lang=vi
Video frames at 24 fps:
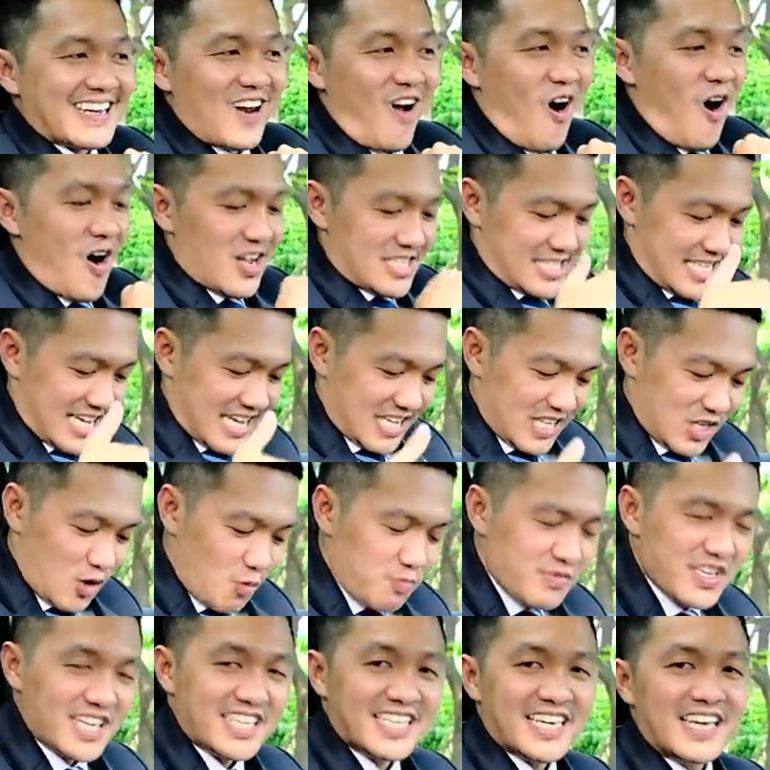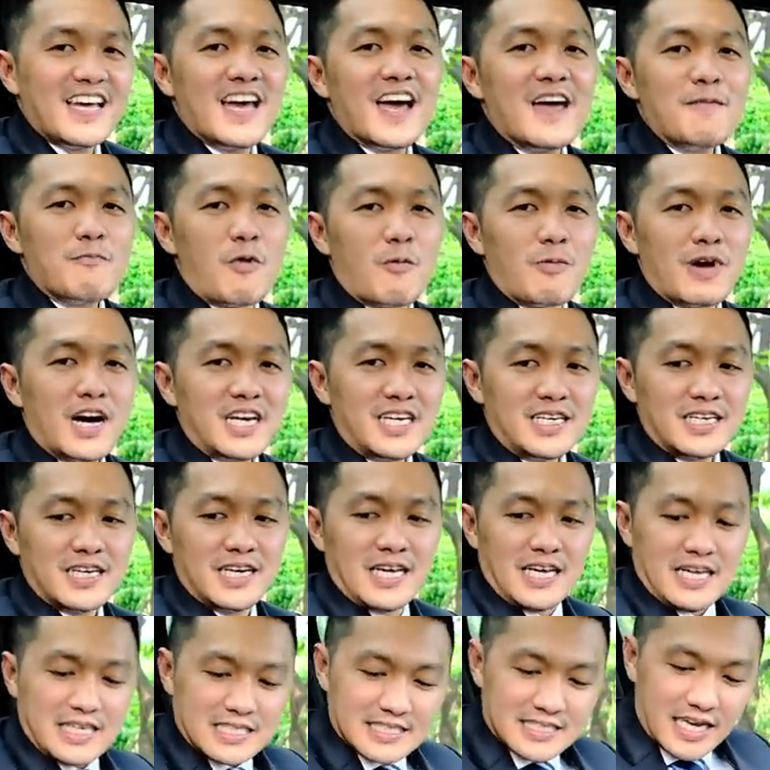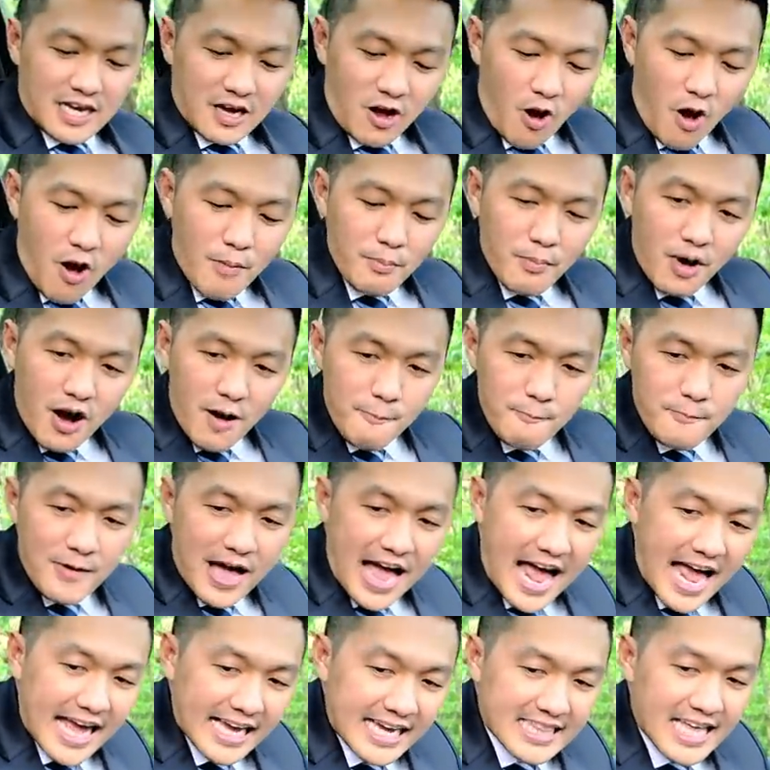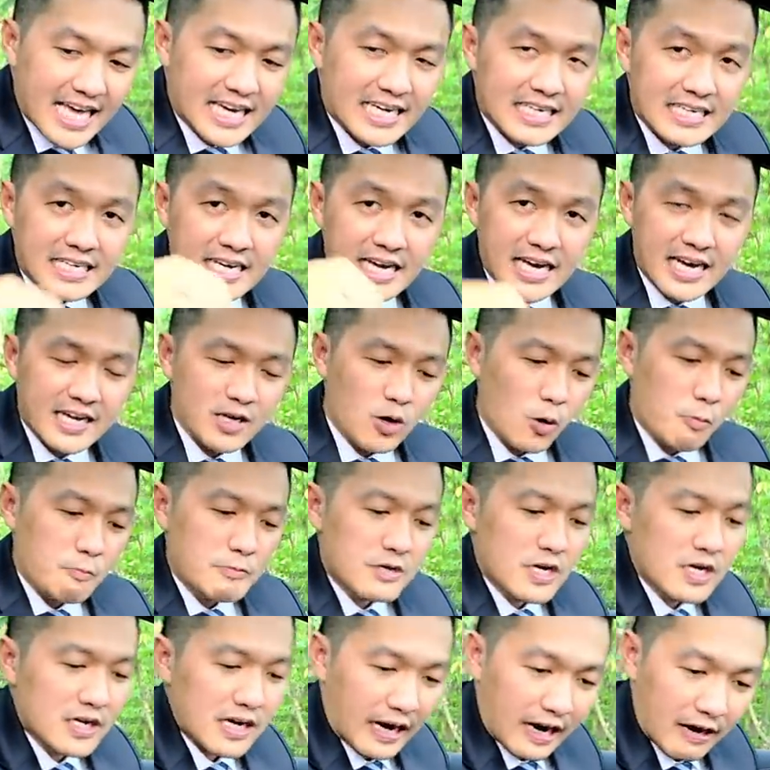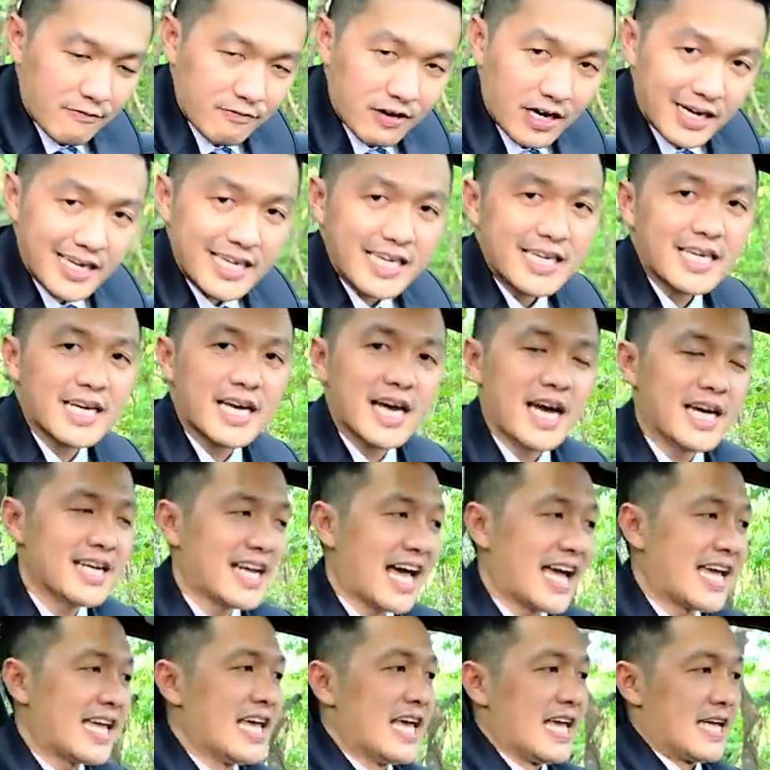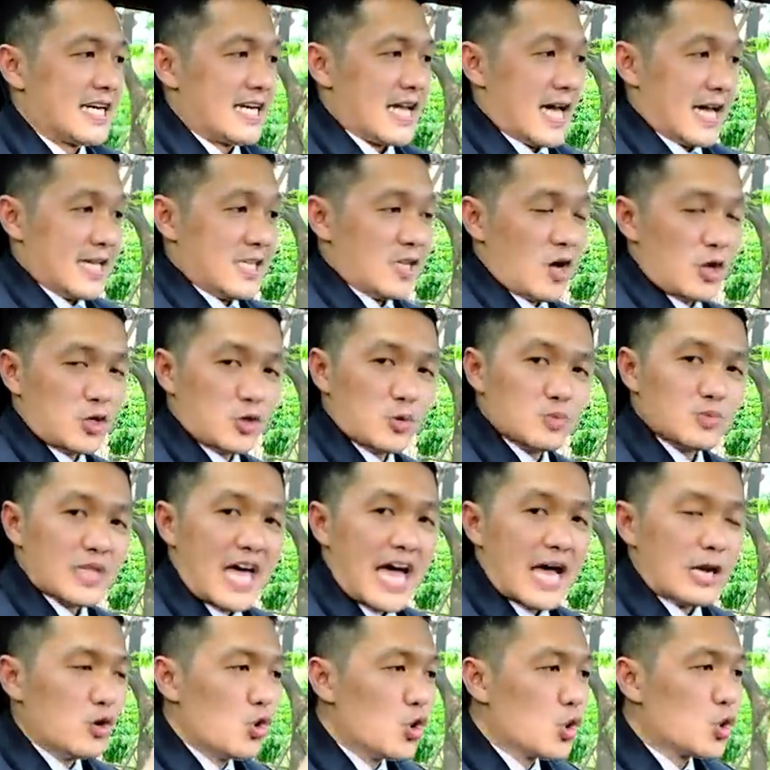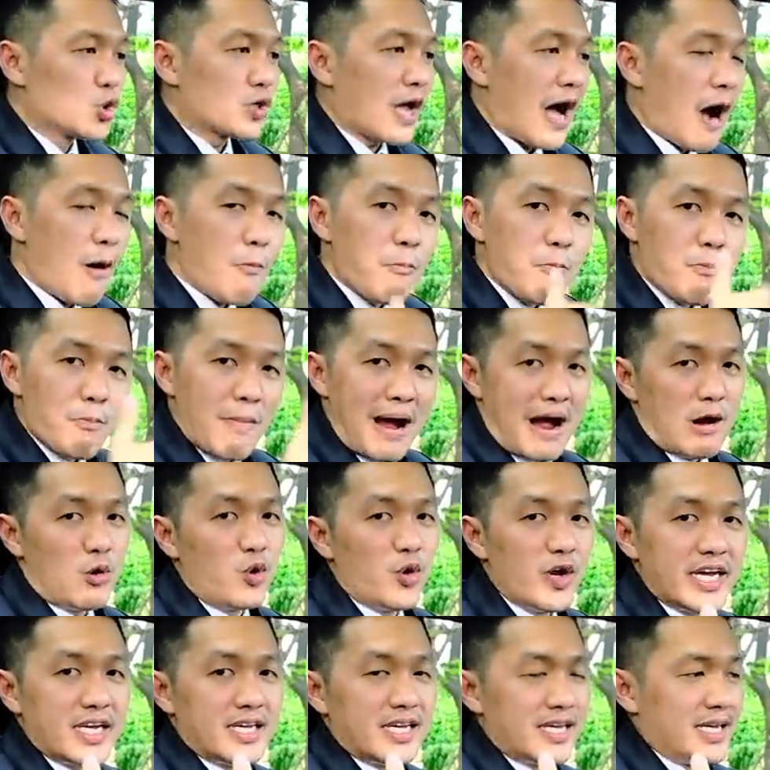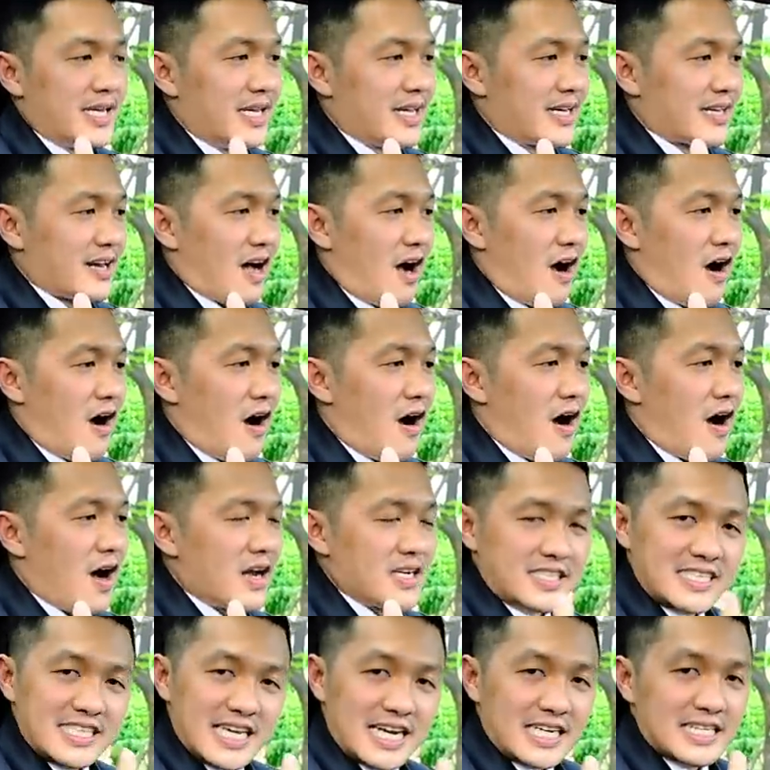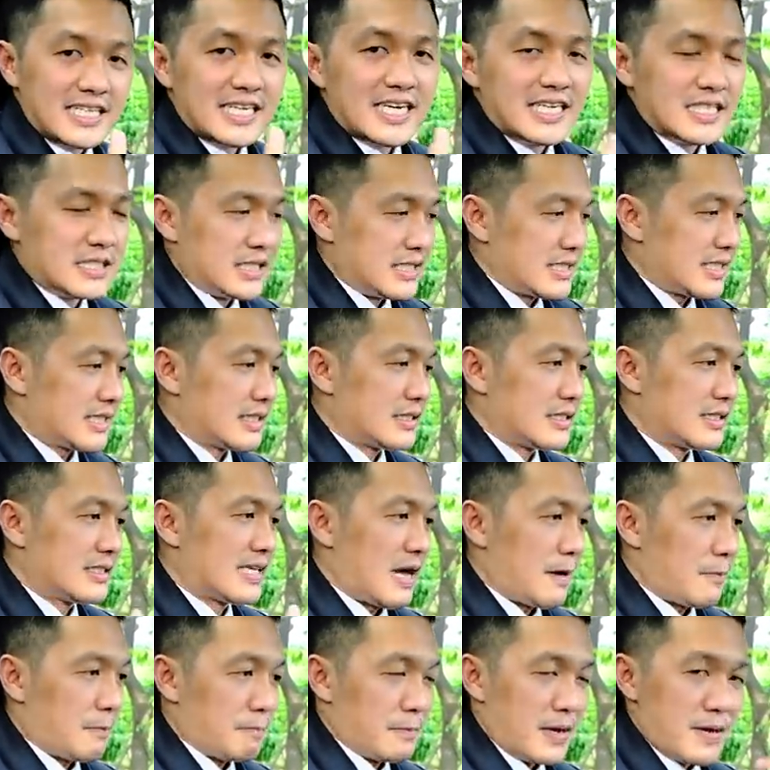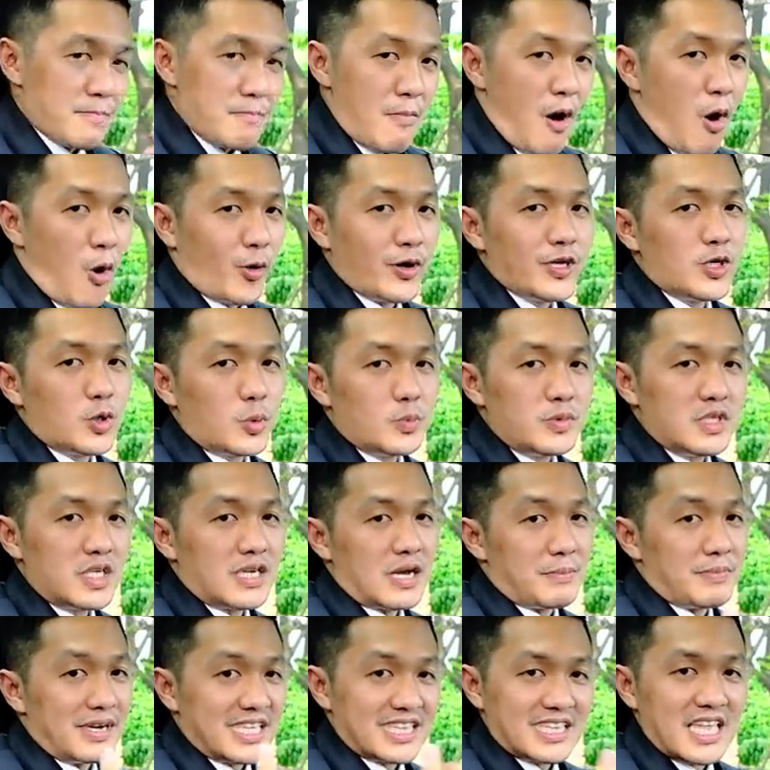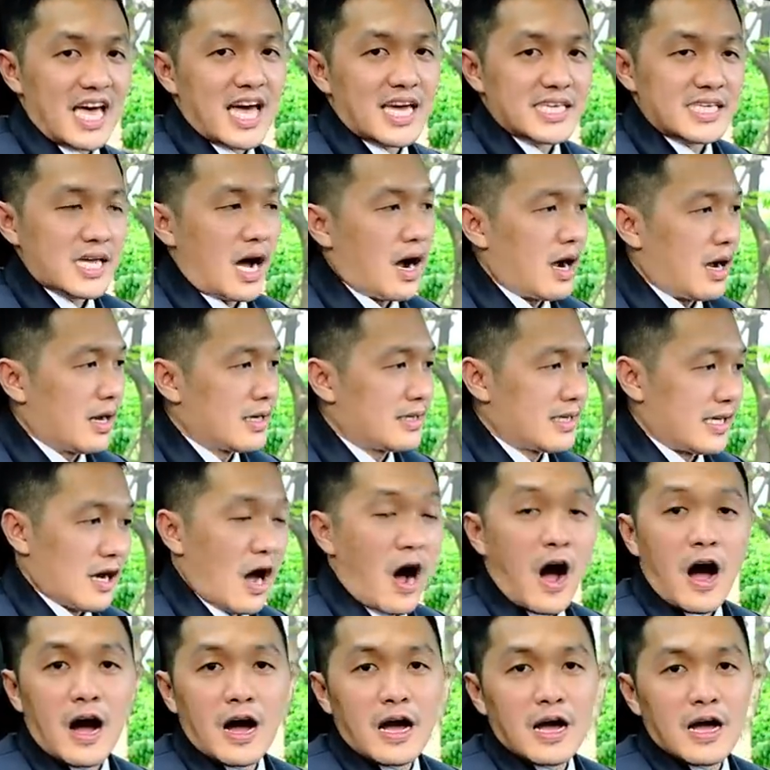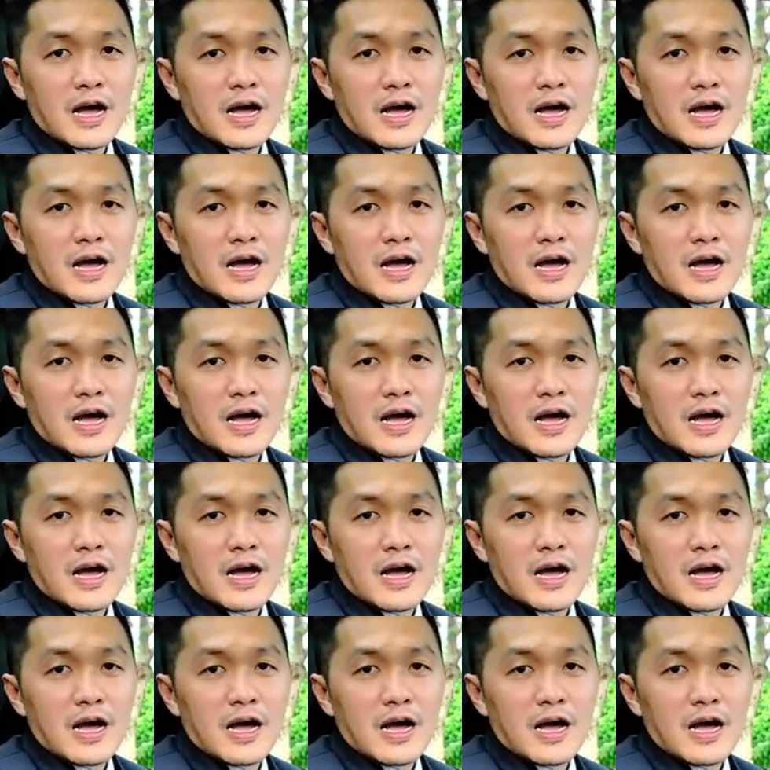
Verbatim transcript: nó sẽ nhúc nhích cái ghế một ít sẽ co bóp hai cái thành ghế cũng như là cái phần yên ghế này để cho chúng ta lưu thông máu huyết đó tránh cái hiện tượng là bị mỏi cũng như là bị tê chân này nọ